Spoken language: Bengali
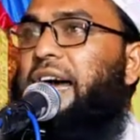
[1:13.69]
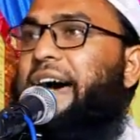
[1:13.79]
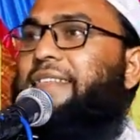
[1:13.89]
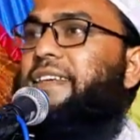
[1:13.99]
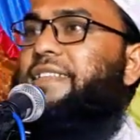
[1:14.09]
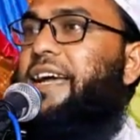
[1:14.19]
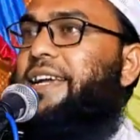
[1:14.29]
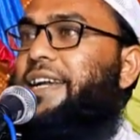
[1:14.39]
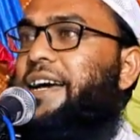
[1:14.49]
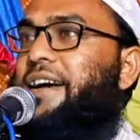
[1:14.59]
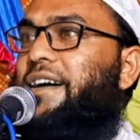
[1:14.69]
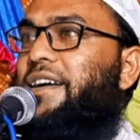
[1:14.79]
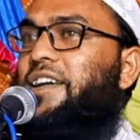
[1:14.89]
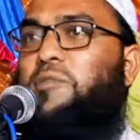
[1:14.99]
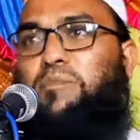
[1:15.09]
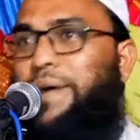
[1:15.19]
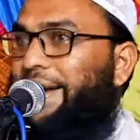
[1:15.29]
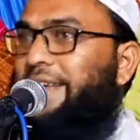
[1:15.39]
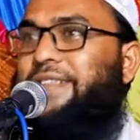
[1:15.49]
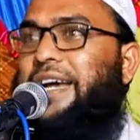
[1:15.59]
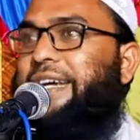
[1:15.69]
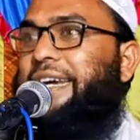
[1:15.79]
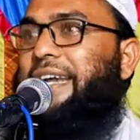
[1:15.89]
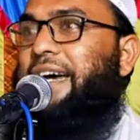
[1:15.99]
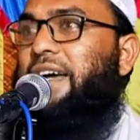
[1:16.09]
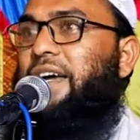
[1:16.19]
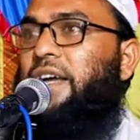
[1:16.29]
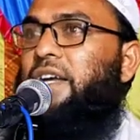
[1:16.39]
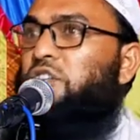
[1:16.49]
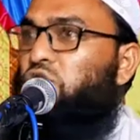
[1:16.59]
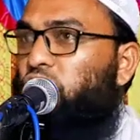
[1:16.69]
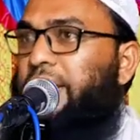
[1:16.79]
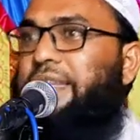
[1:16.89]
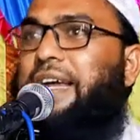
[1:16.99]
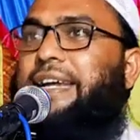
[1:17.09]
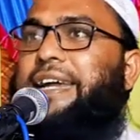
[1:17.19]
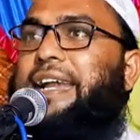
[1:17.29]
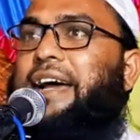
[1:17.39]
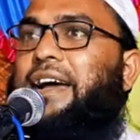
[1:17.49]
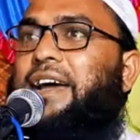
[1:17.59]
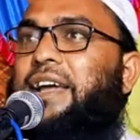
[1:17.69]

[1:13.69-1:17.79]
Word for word: হাতে থাকে না পায়ে থাকে না চোখে থাকে না